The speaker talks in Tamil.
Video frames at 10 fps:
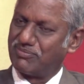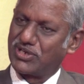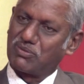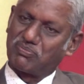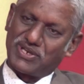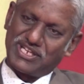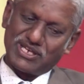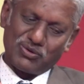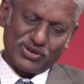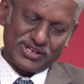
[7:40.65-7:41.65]
மிகப்பெரிய
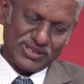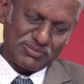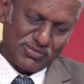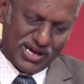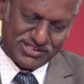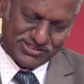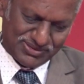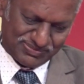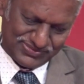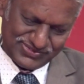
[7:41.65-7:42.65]
ஒரு
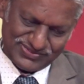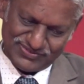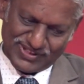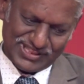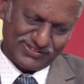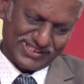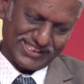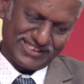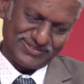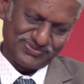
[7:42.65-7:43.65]
மாற்றம் வந்துவிட்டது